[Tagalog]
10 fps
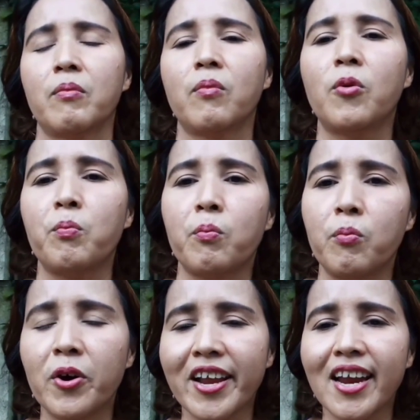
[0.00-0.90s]

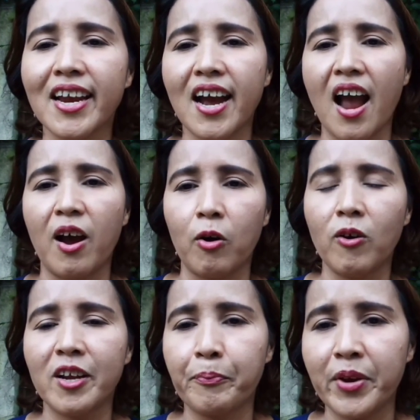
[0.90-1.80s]
morenga moringa
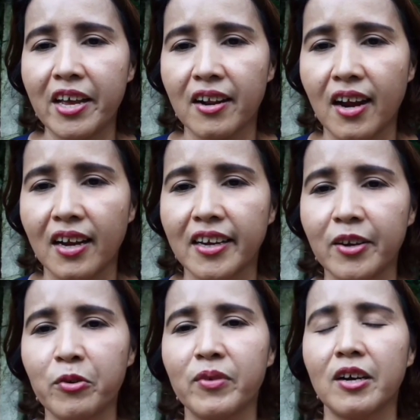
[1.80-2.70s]
olepera
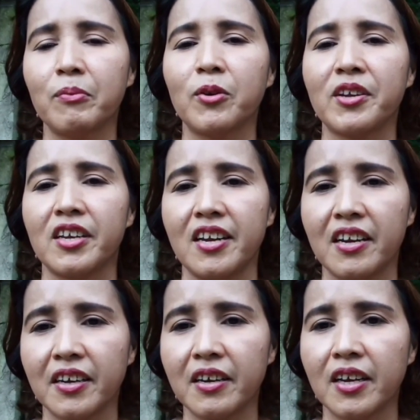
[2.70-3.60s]
yun mga mangshi
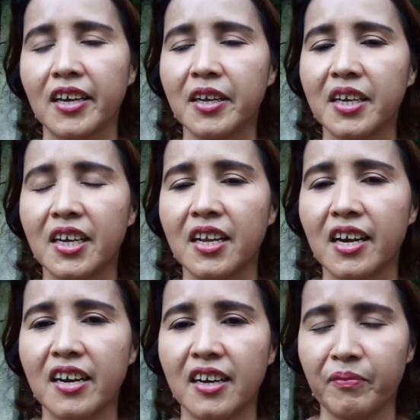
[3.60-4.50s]
kilang